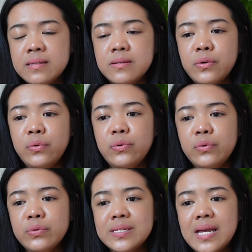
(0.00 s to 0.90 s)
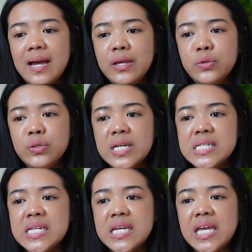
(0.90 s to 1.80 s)
So, sa ngayon
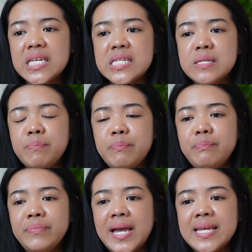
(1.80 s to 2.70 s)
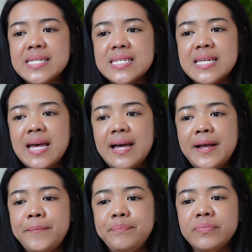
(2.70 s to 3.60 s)
kasi is
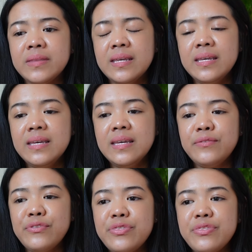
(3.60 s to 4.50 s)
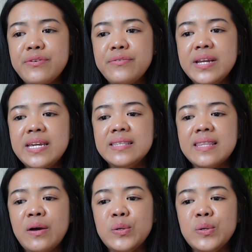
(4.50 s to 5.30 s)
nasa 3,600